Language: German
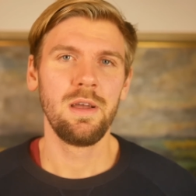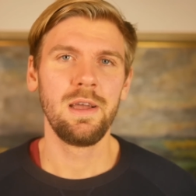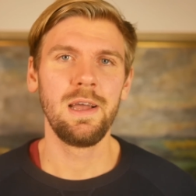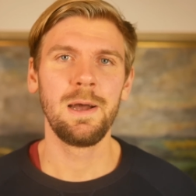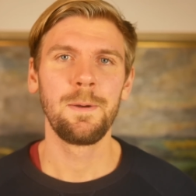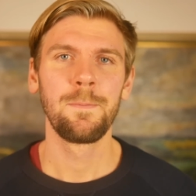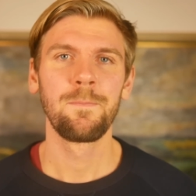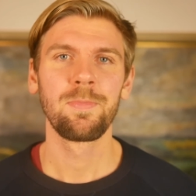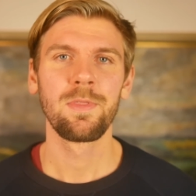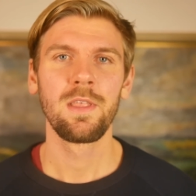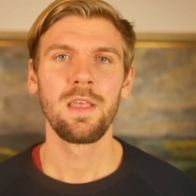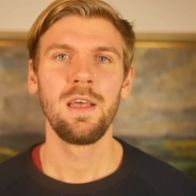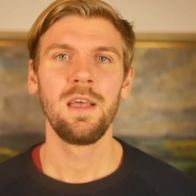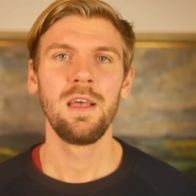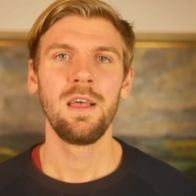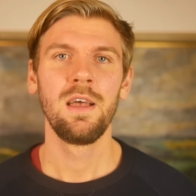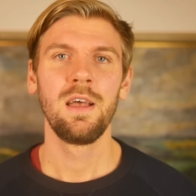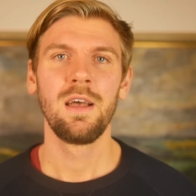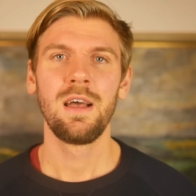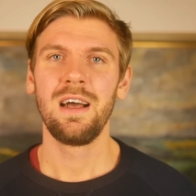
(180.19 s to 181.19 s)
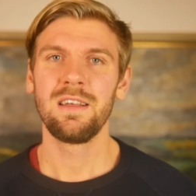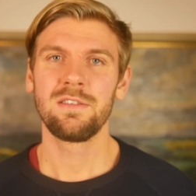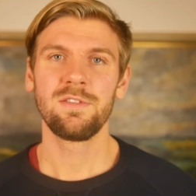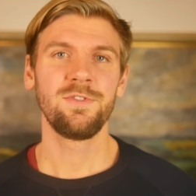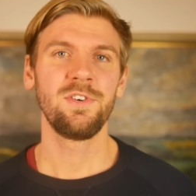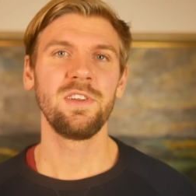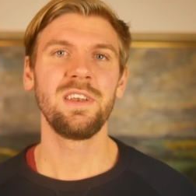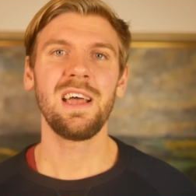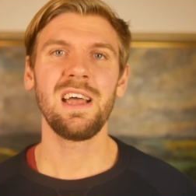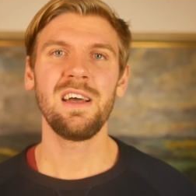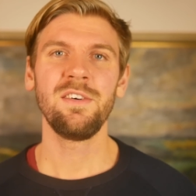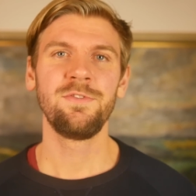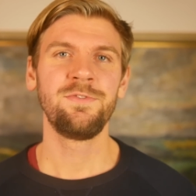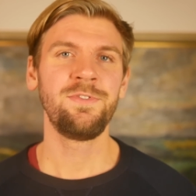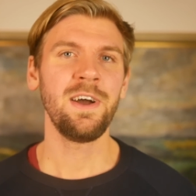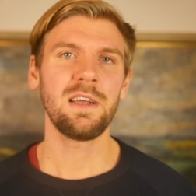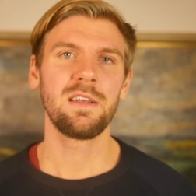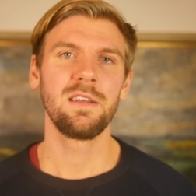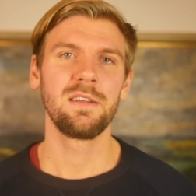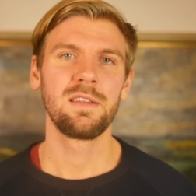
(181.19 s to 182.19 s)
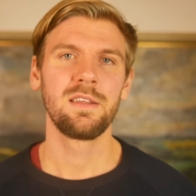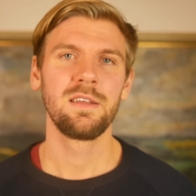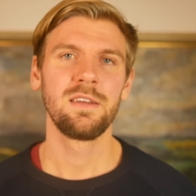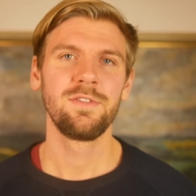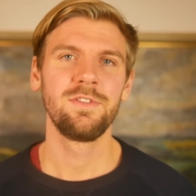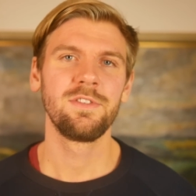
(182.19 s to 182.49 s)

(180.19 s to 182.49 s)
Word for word: ja. Also von daher, fuck it.